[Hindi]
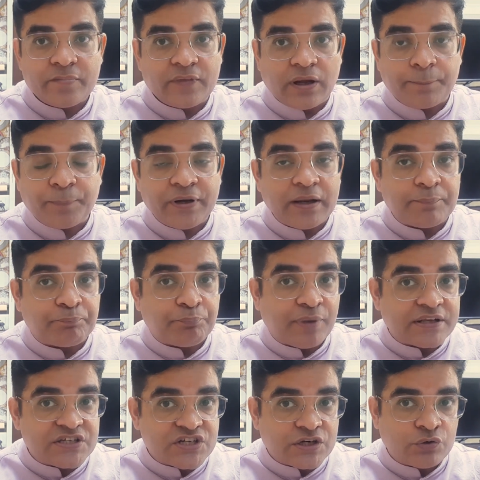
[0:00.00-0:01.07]
अपने
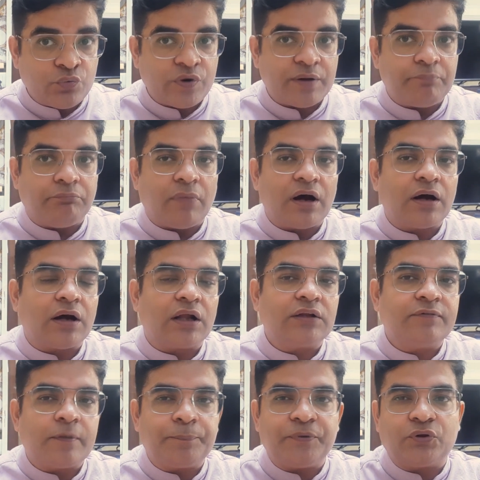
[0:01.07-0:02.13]
बचे हुए माँ
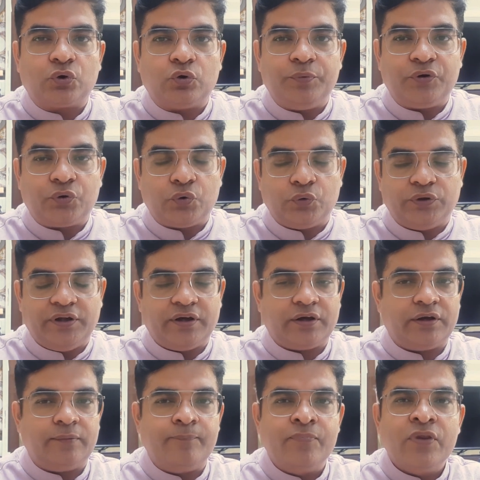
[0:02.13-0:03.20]
अथवा पिता को भी खो दिया है